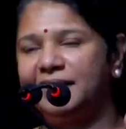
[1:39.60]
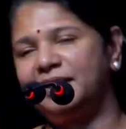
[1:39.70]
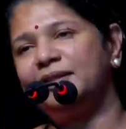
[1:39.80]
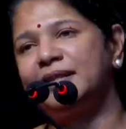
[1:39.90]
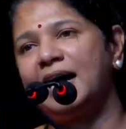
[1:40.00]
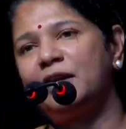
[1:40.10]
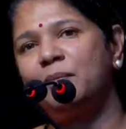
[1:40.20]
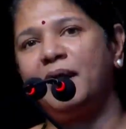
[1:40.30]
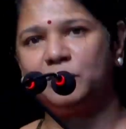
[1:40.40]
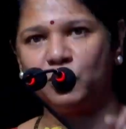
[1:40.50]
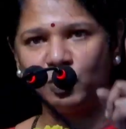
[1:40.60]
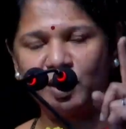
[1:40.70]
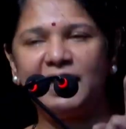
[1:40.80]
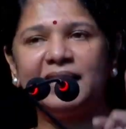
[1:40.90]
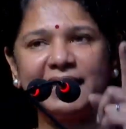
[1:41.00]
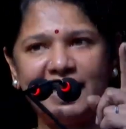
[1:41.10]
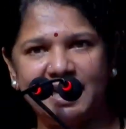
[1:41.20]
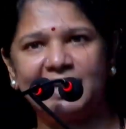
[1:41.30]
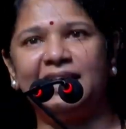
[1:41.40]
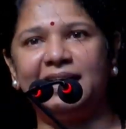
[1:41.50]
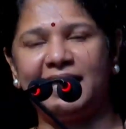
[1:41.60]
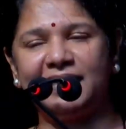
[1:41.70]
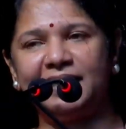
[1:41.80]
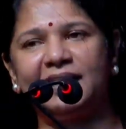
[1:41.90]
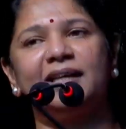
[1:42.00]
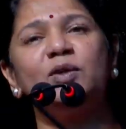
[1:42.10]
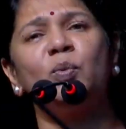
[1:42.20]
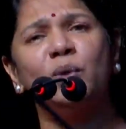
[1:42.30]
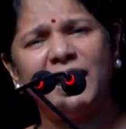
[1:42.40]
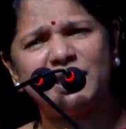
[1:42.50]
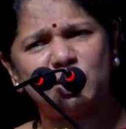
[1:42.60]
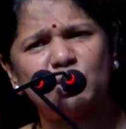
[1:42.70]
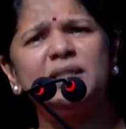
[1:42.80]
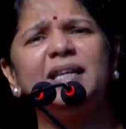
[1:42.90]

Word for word: இருந்தாலும் அது உங்கள் கைகளிலே இருக்கிறது உங்களை சுற்றி